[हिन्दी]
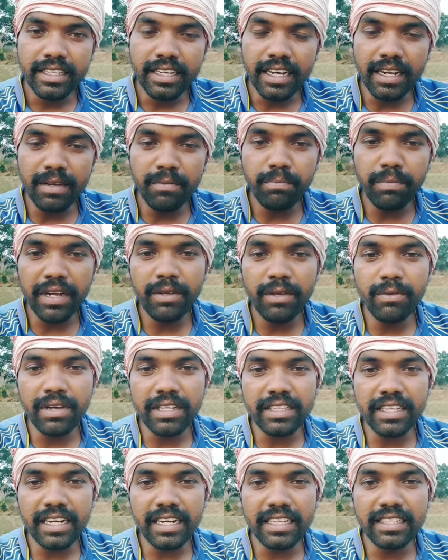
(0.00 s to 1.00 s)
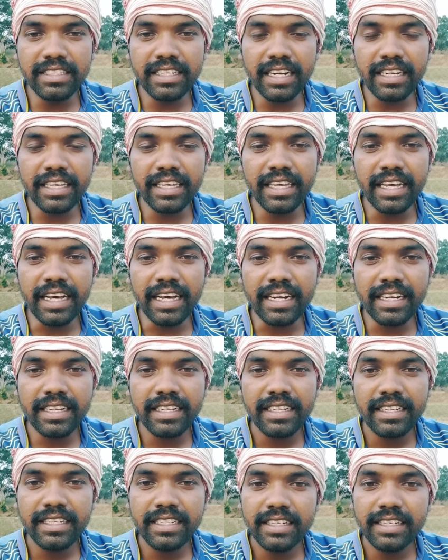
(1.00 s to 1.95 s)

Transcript: धर्म परिवर्तन मंजर की आर